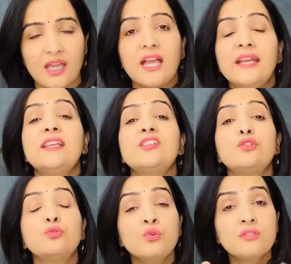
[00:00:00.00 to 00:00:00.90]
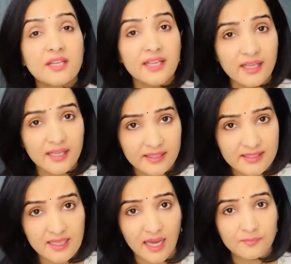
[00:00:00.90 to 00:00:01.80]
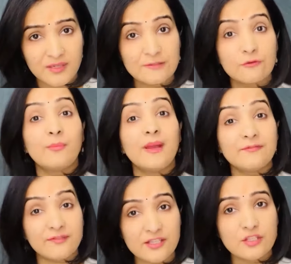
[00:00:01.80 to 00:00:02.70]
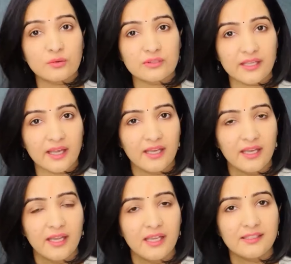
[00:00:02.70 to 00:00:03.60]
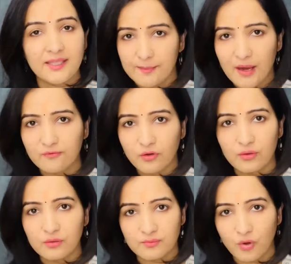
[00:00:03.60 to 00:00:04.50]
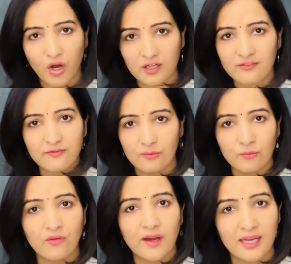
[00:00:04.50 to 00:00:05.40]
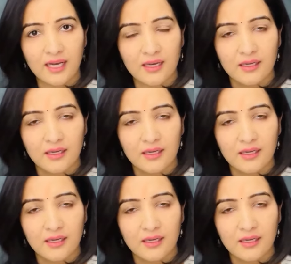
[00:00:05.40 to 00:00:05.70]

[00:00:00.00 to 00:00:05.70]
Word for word: यानी किसी दूसरे इंसान पर जब वो मैनिफेस्ट होते हैं ये अब आप वो हॉरर फिल्मों वाला